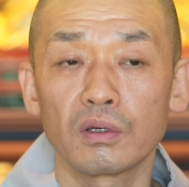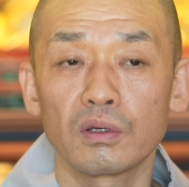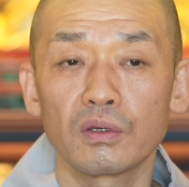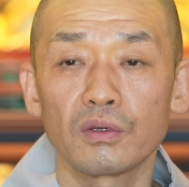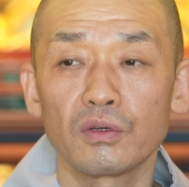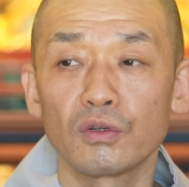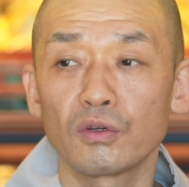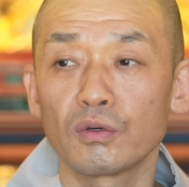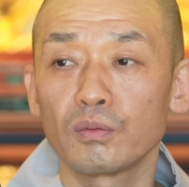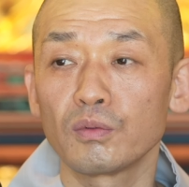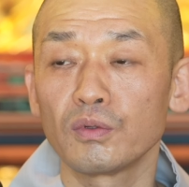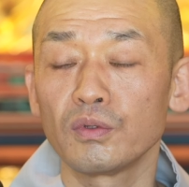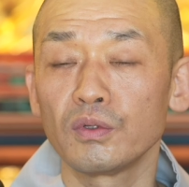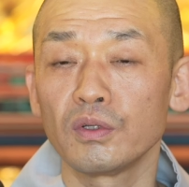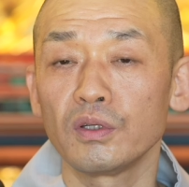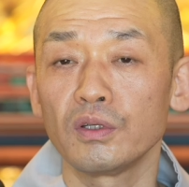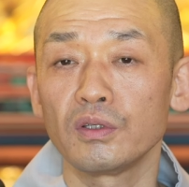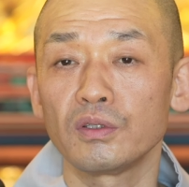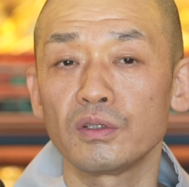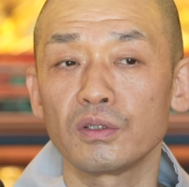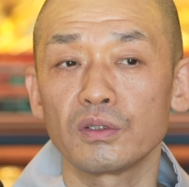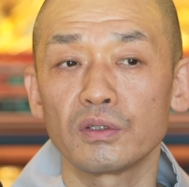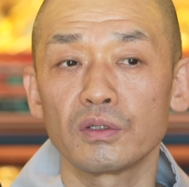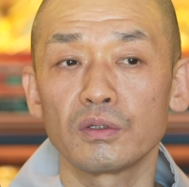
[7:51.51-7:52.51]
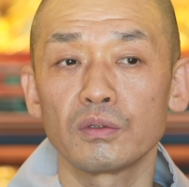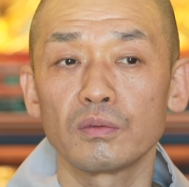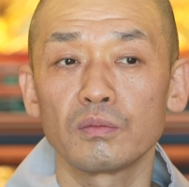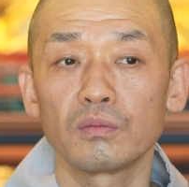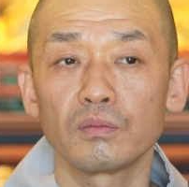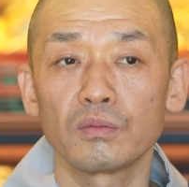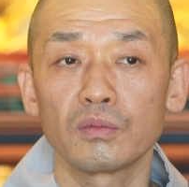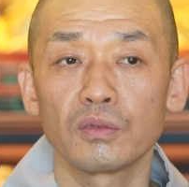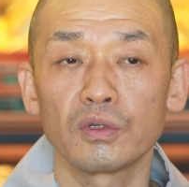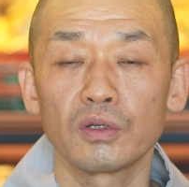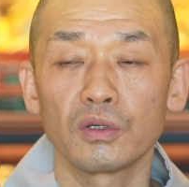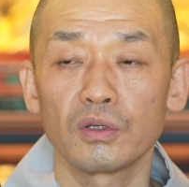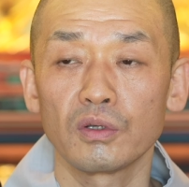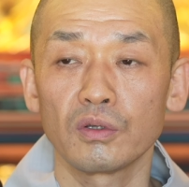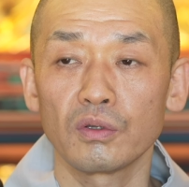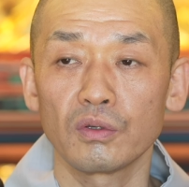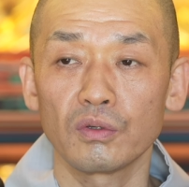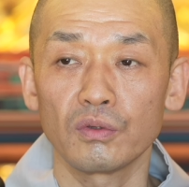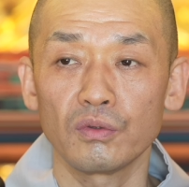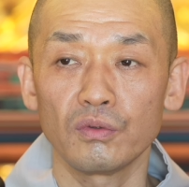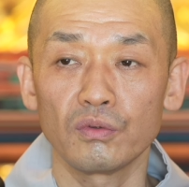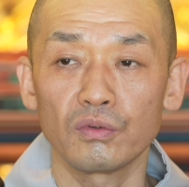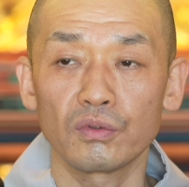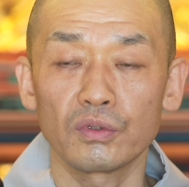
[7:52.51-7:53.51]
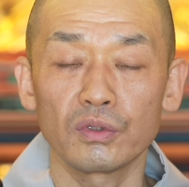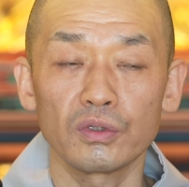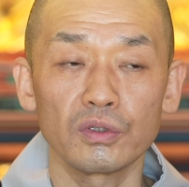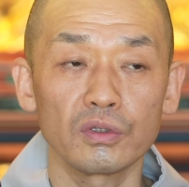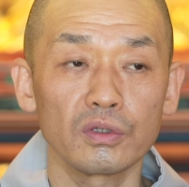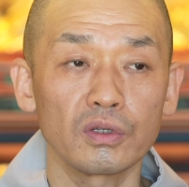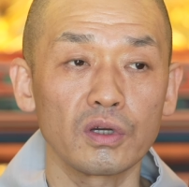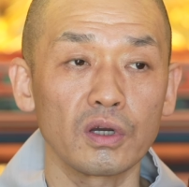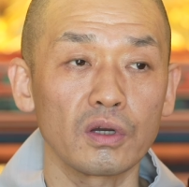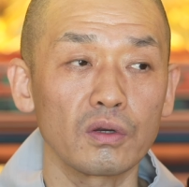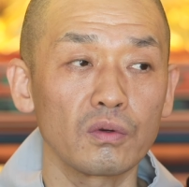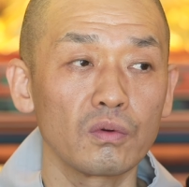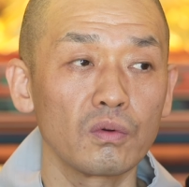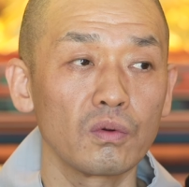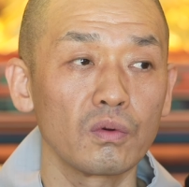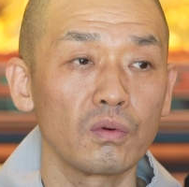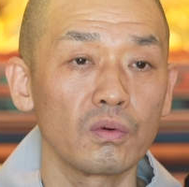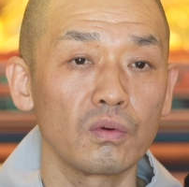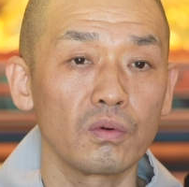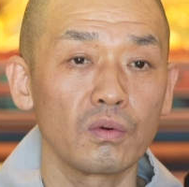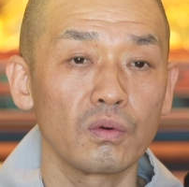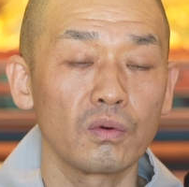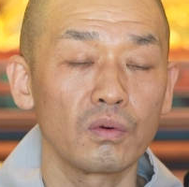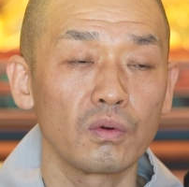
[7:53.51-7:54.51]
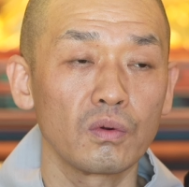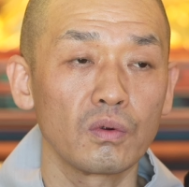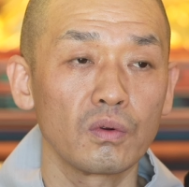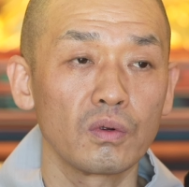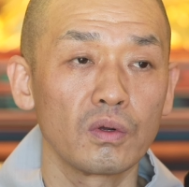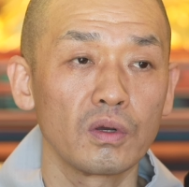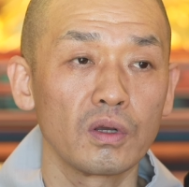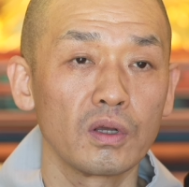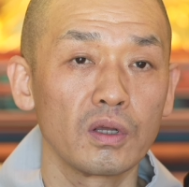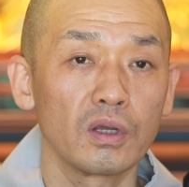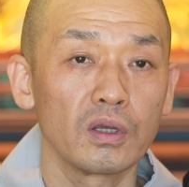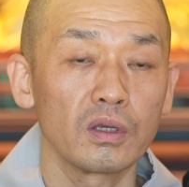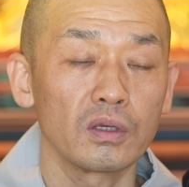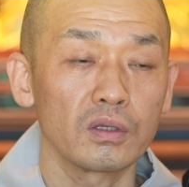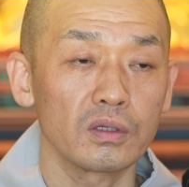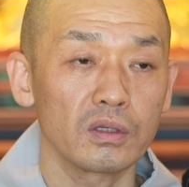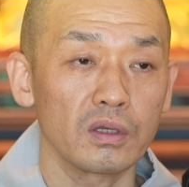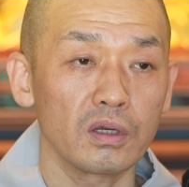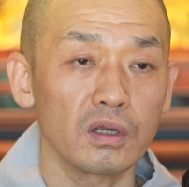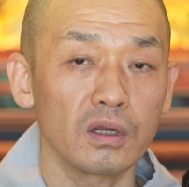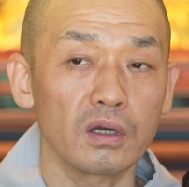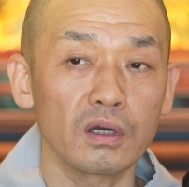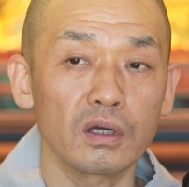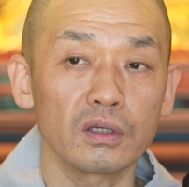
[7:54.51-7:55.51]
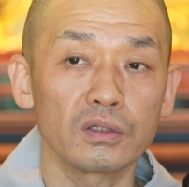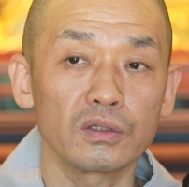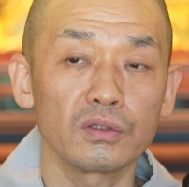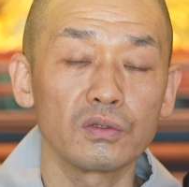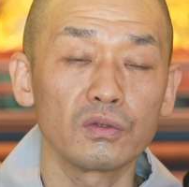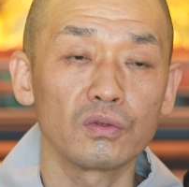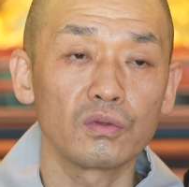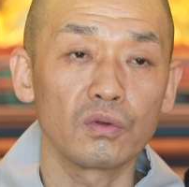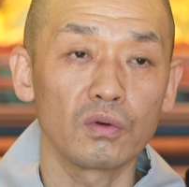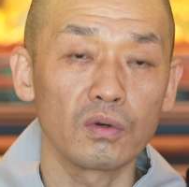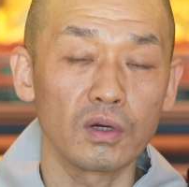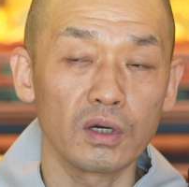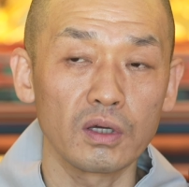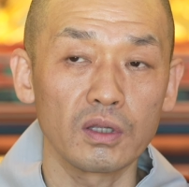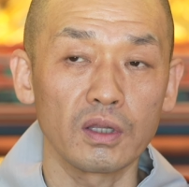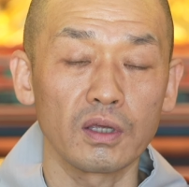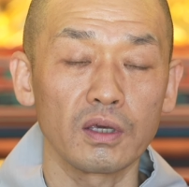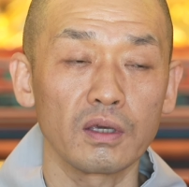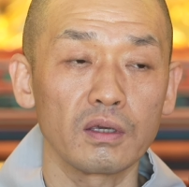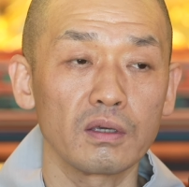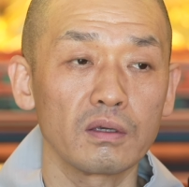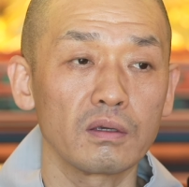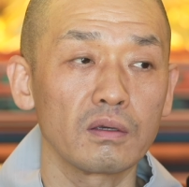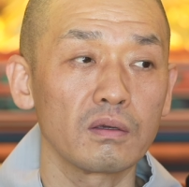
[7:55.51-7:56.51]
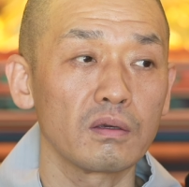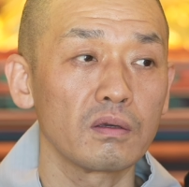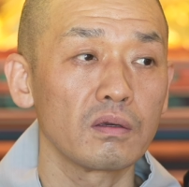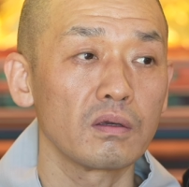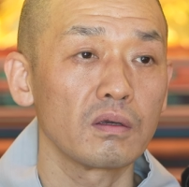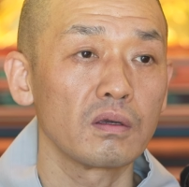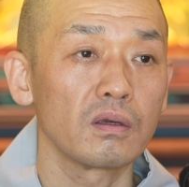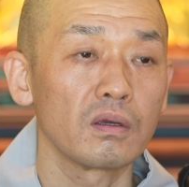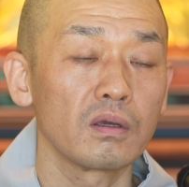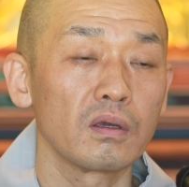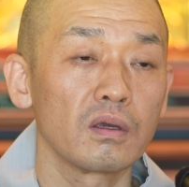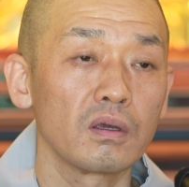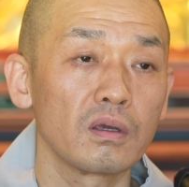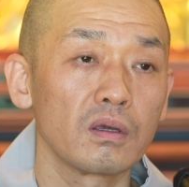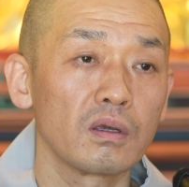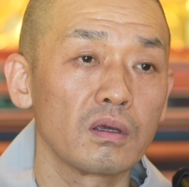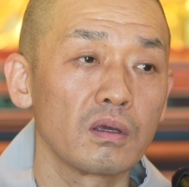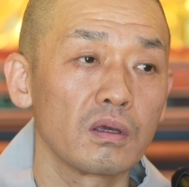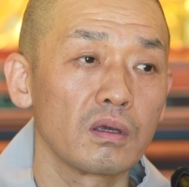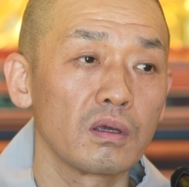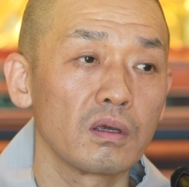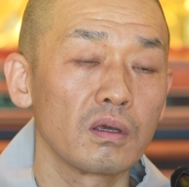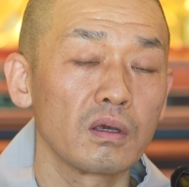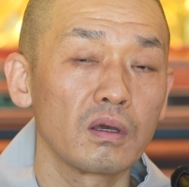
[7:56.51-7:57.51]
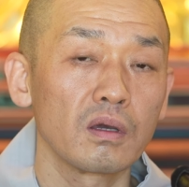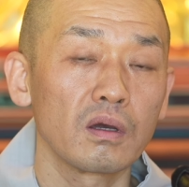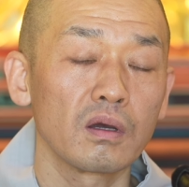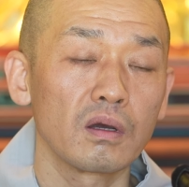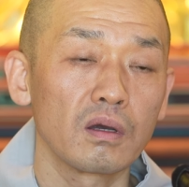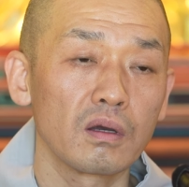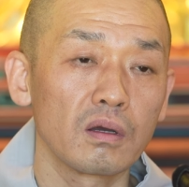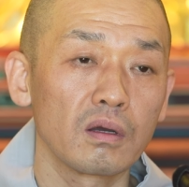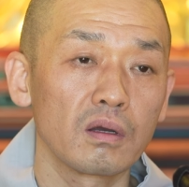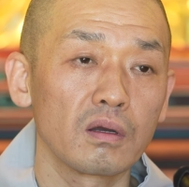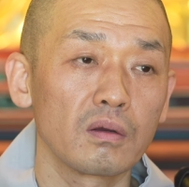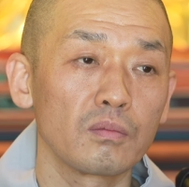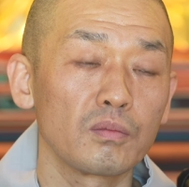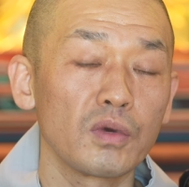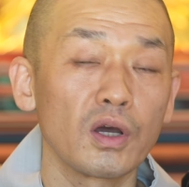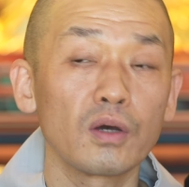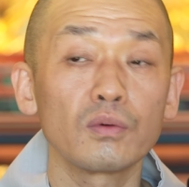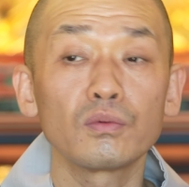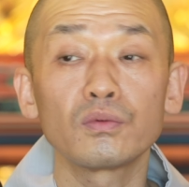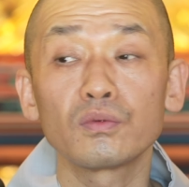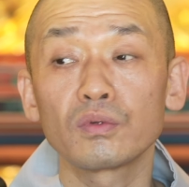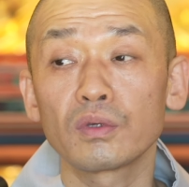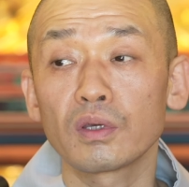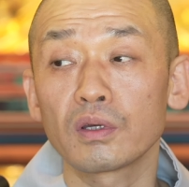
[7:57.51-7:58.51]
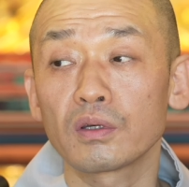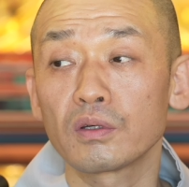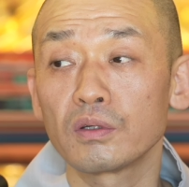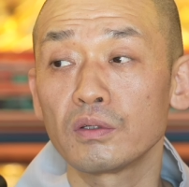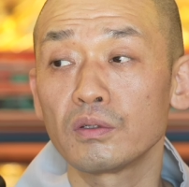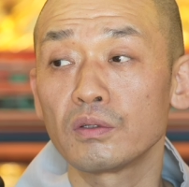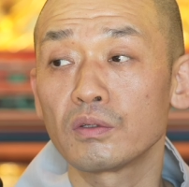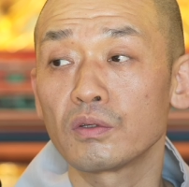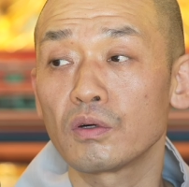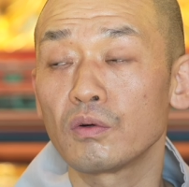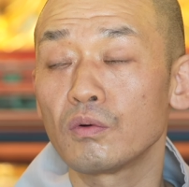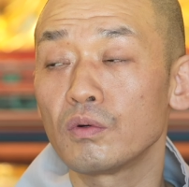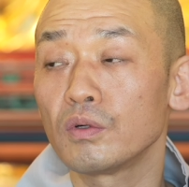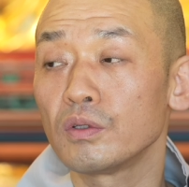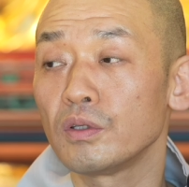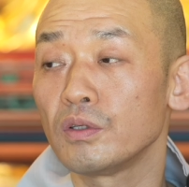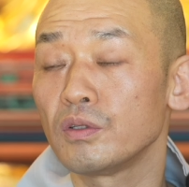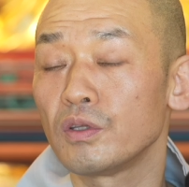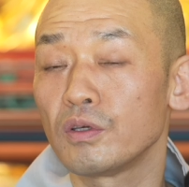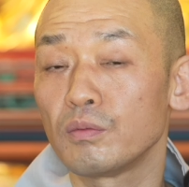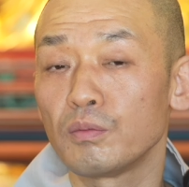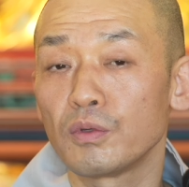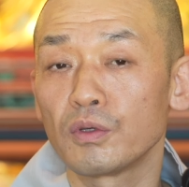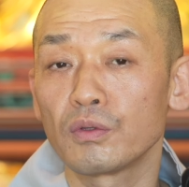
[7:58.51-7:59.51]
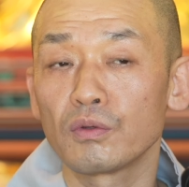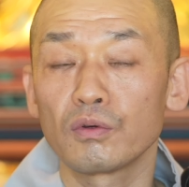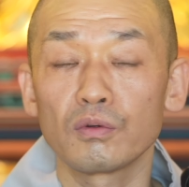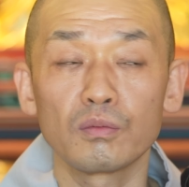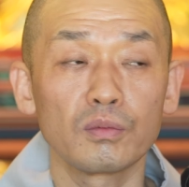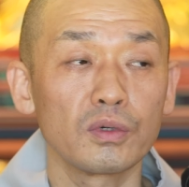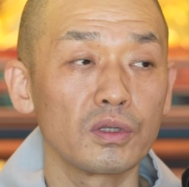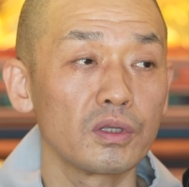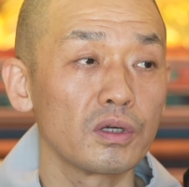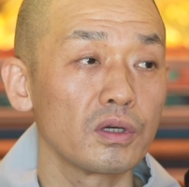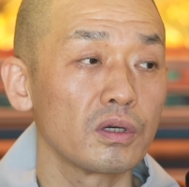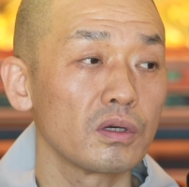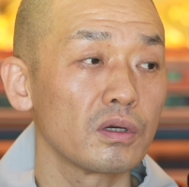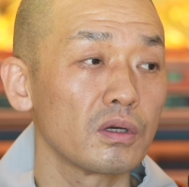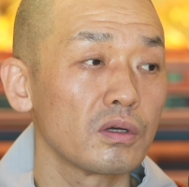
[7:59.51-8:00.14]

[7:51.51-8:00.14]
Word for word: 여러분들이 지금 육신을 갖고 살아가시는 동안에 아, 마음속에 큰 서원이 되면 얼마나